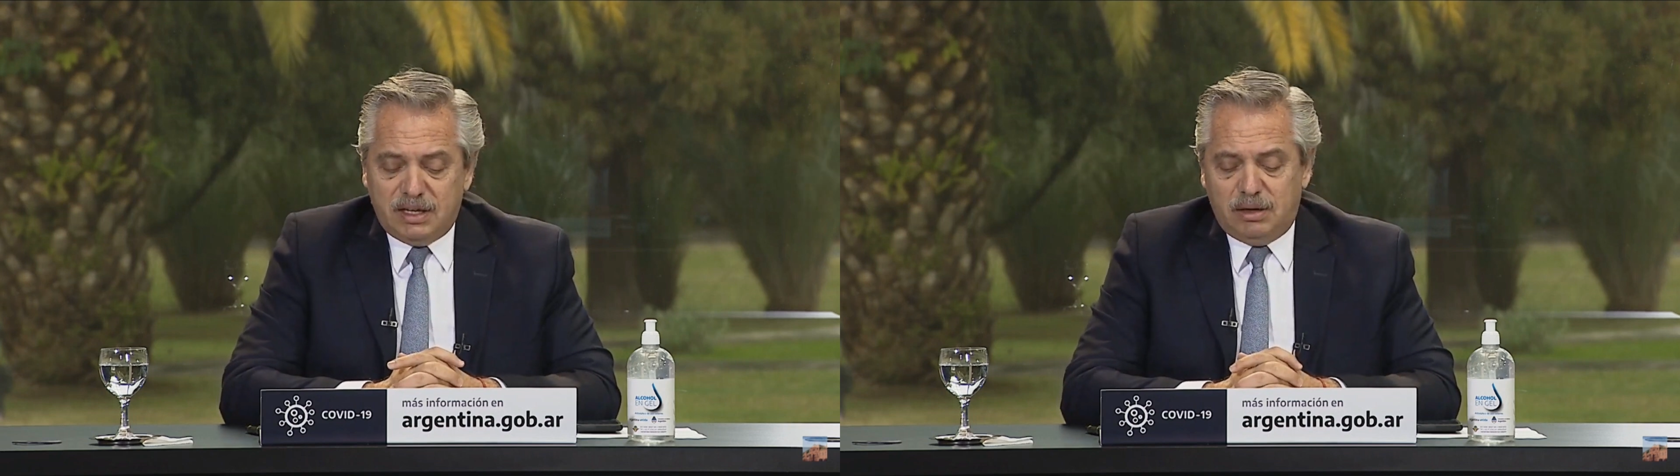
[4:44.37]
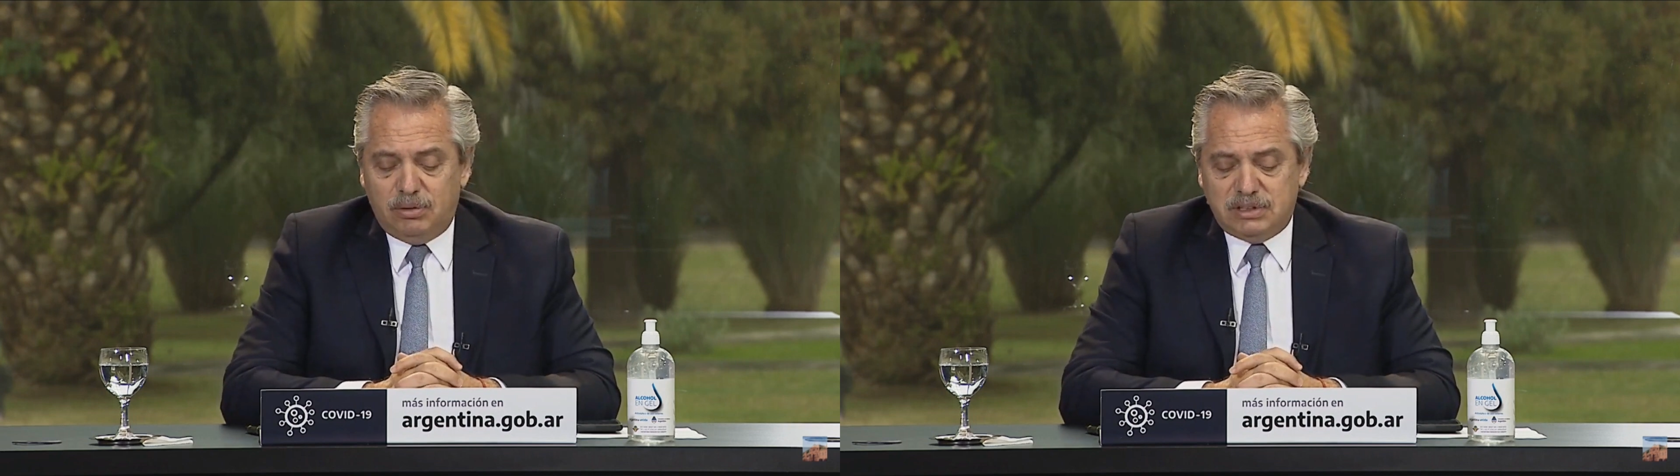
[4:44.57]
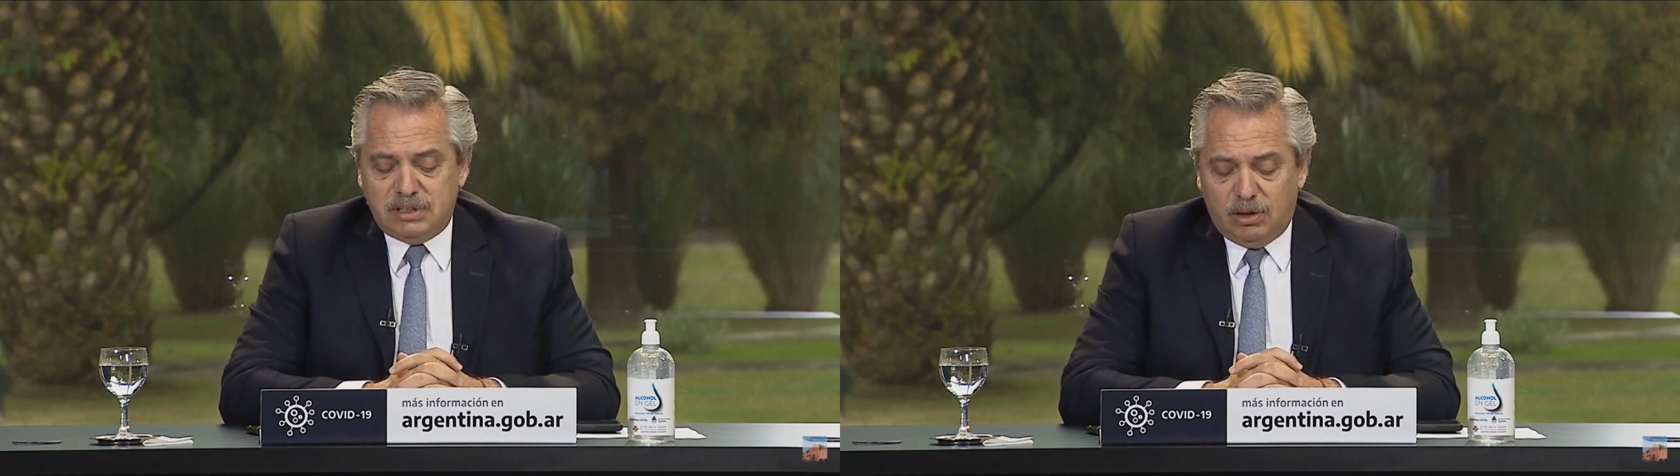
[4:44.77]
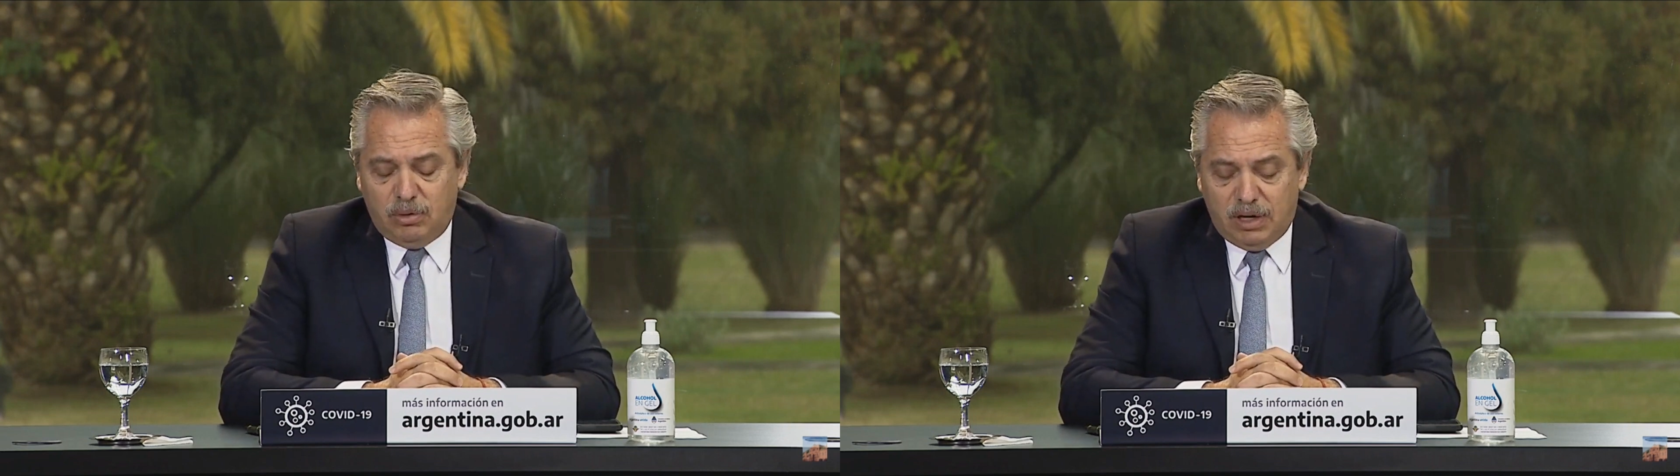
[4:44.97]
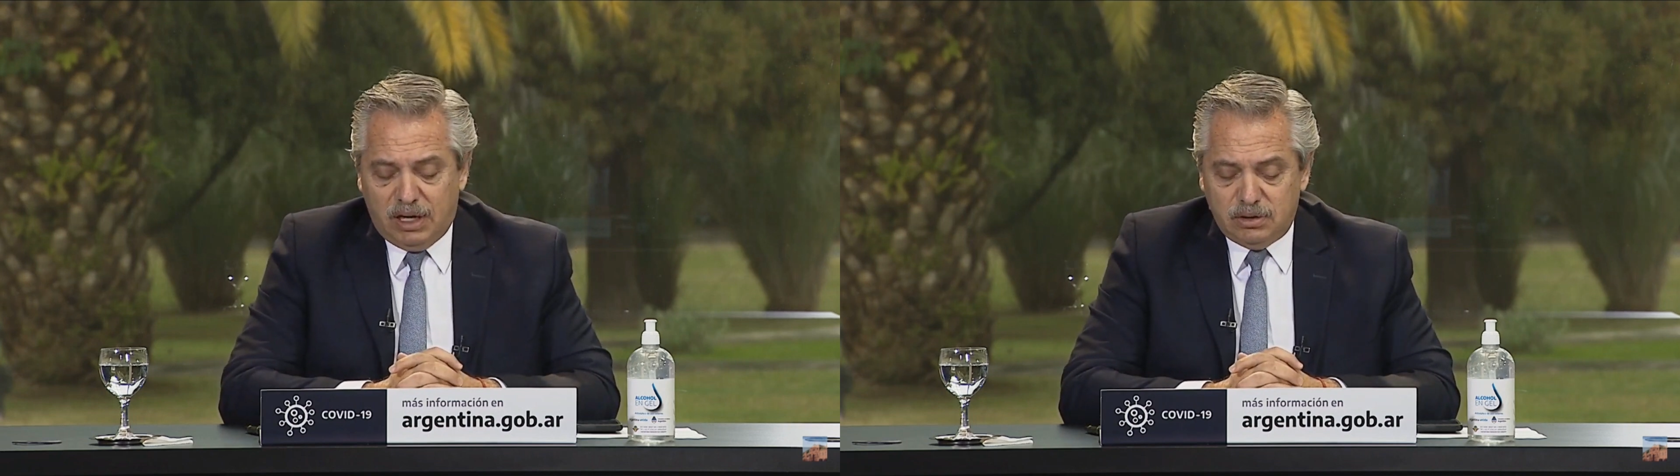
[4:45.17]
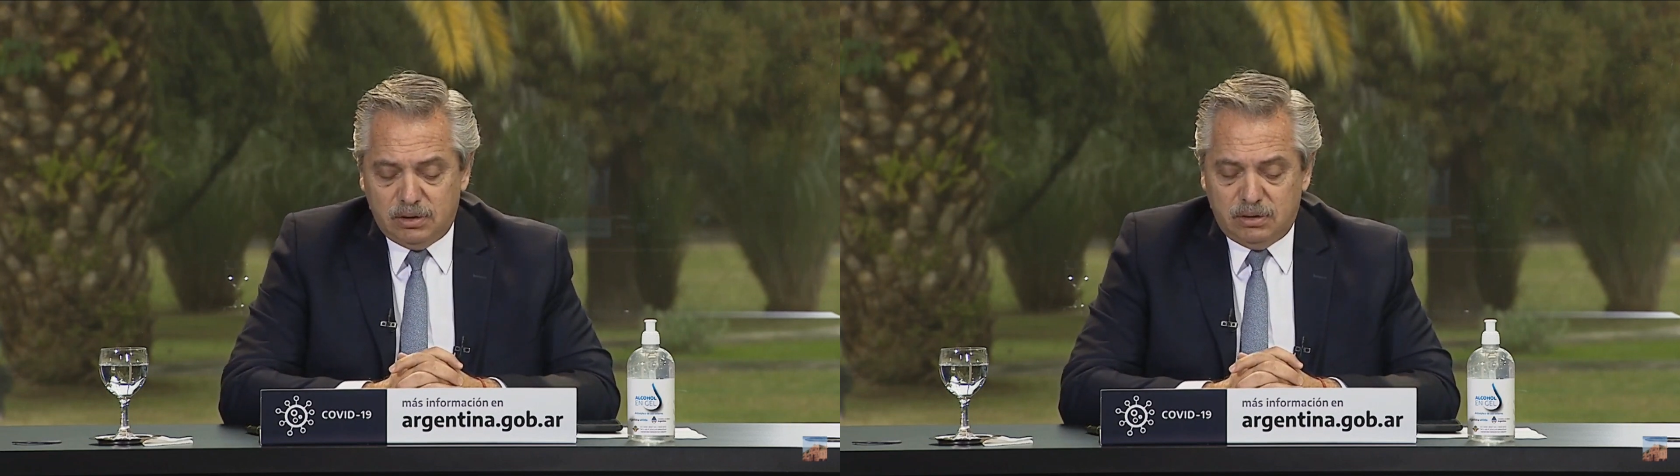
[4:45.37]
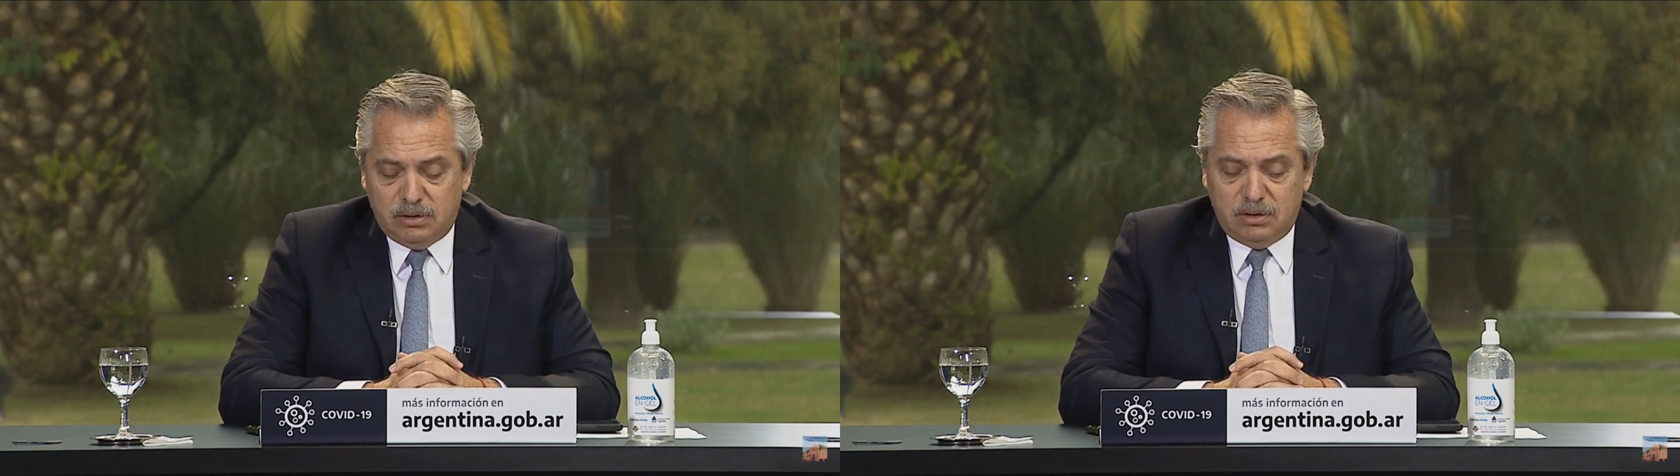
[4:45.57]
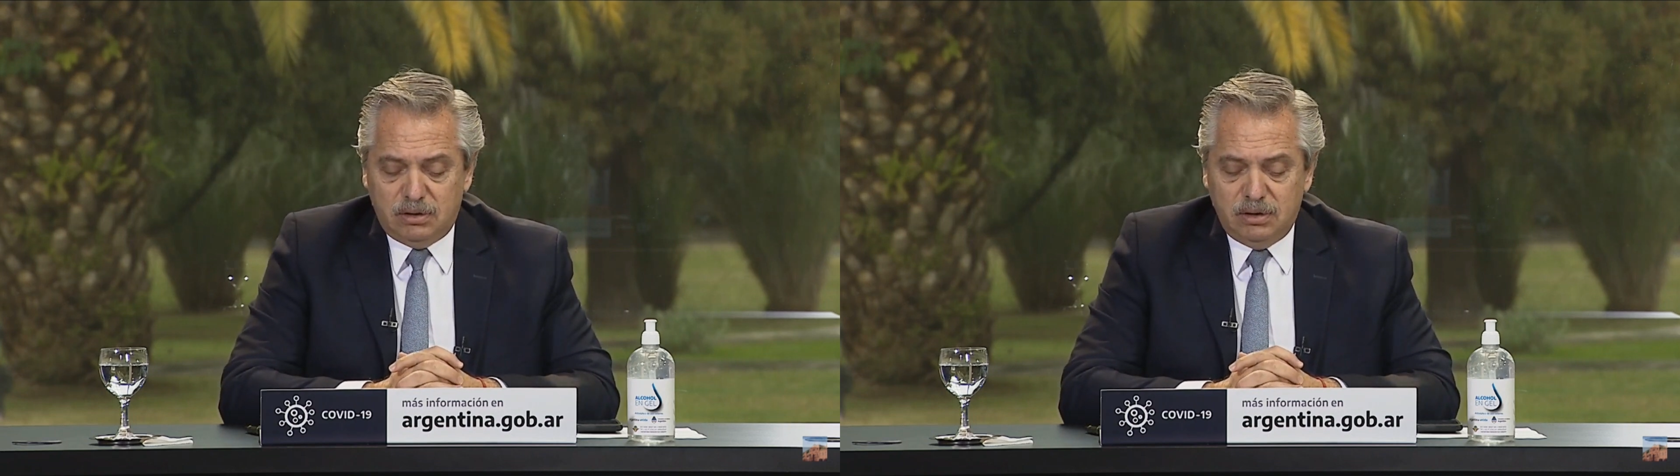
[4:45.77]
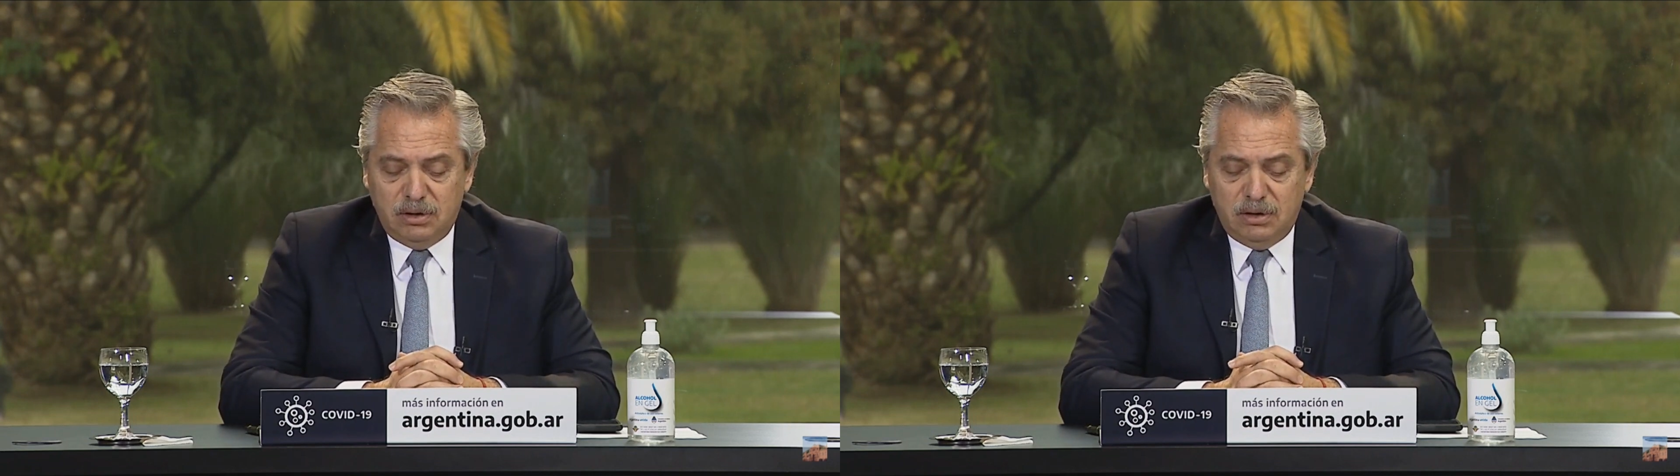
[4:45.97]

estamos inaugurando